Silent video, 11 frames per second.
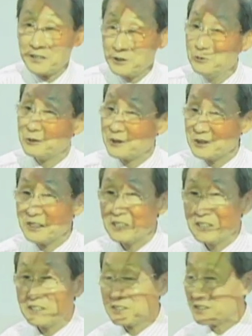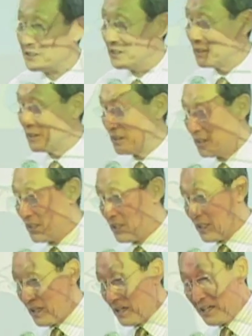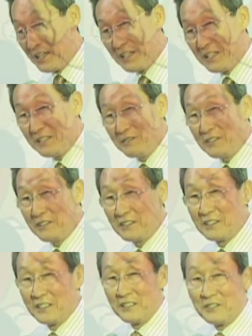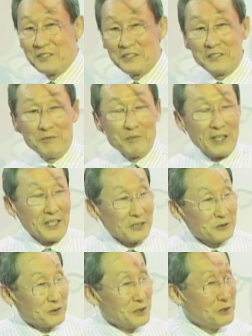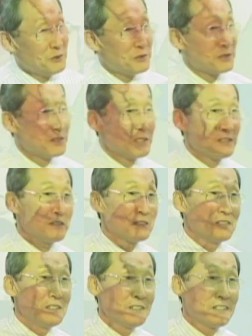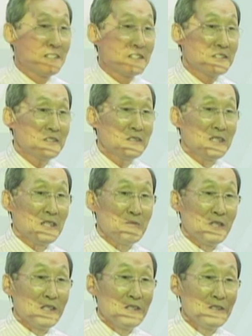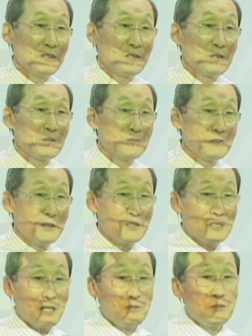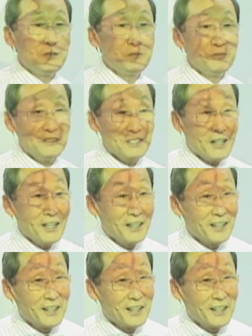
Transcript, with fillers: 그 유전자가 있어. 하나님이 그 멜라토닌 유전자를 클릭하셔야만 여러분이 잠이 듭니다.